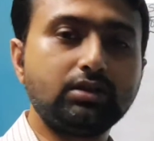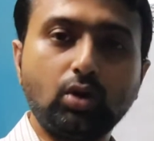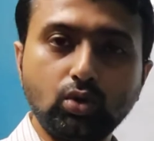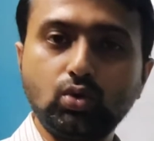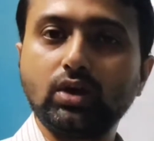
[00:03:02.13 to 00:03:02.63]

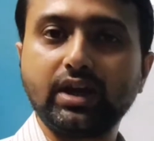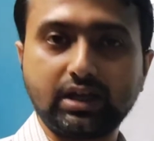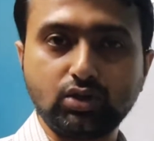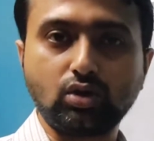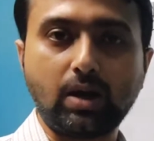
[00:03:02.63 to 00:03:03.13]
গরু ঢুকে
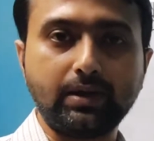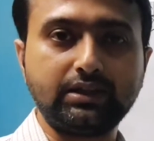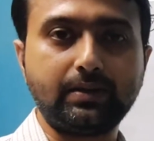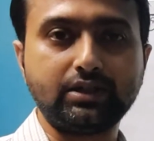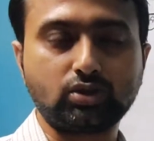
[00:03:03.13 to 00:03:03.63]
কিছু খাবার
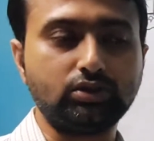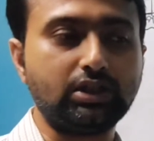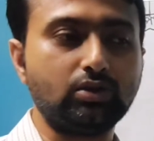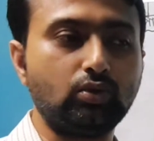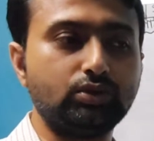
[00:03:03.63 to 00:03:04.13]
দাবারের
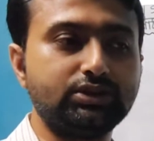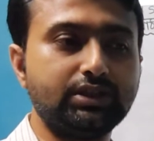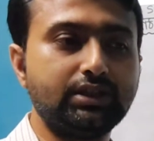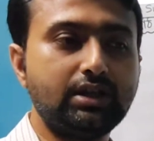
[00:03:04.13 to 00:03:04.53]
সন্ধান করছে